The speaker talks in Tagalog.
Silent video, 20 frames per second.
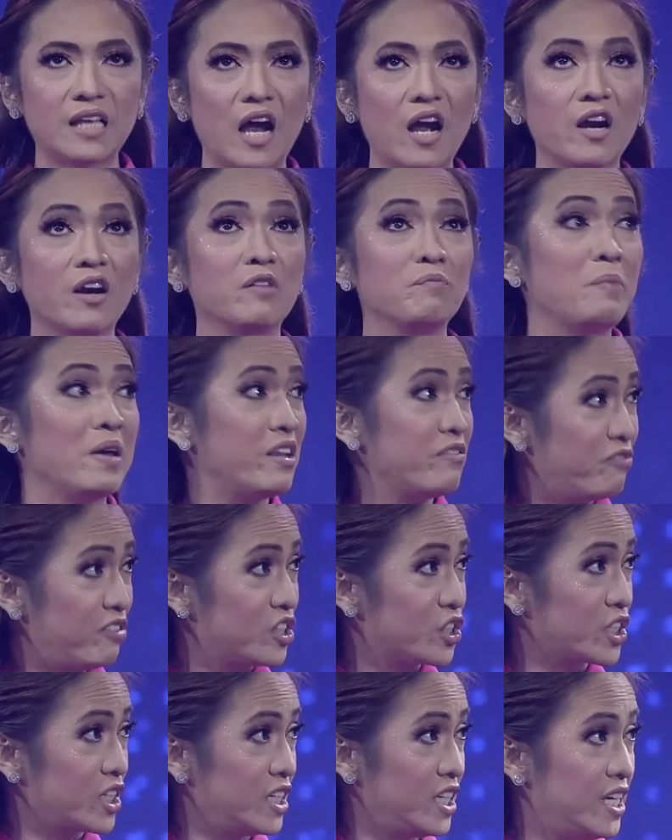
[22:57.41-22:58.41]
our
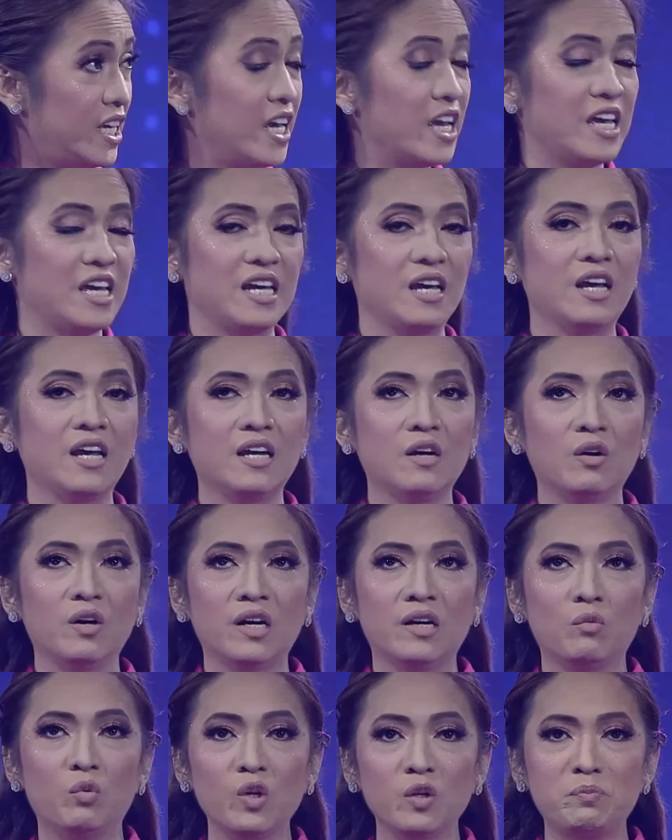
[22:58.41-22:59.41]
beneficiary yes.
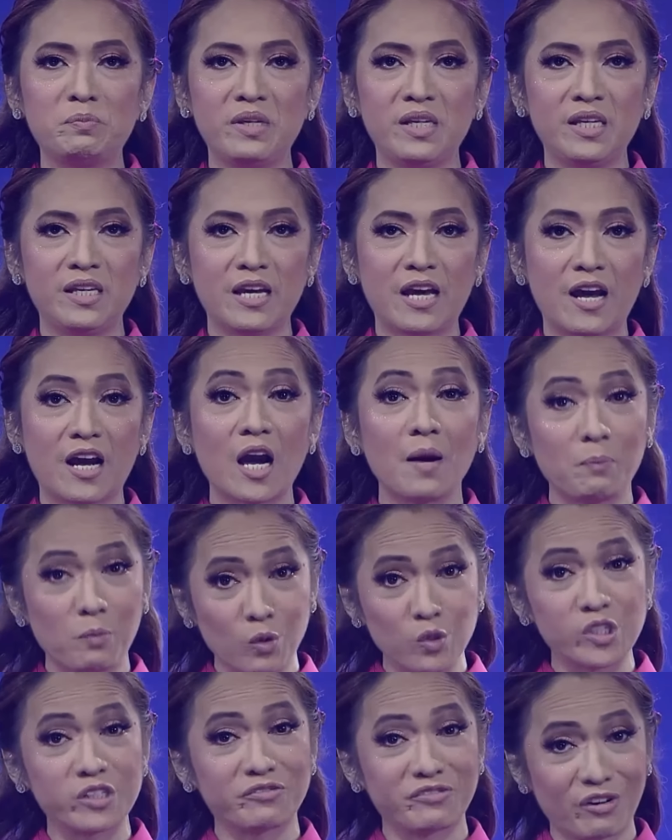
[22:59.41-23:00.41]
will be uh,
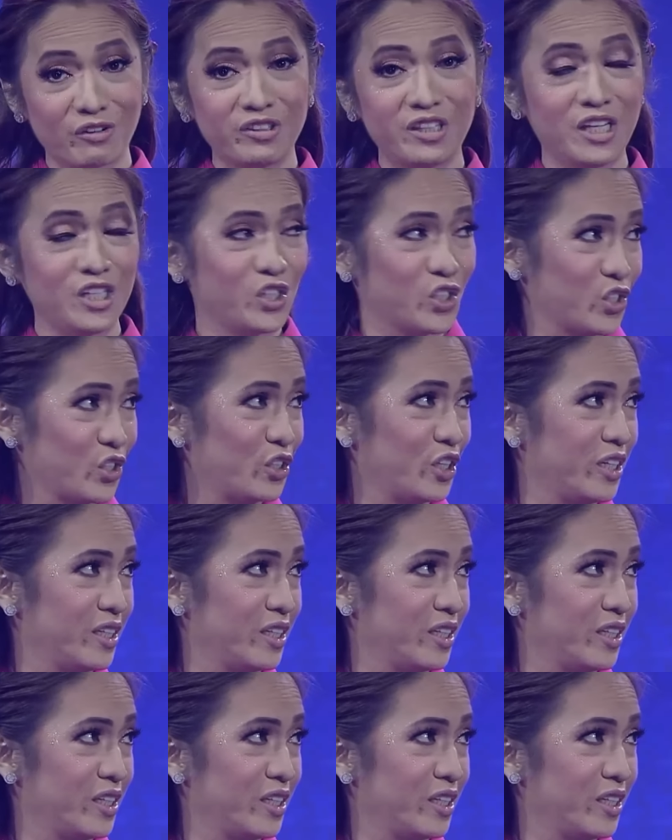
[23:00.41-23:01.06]
Kapuso Foundation.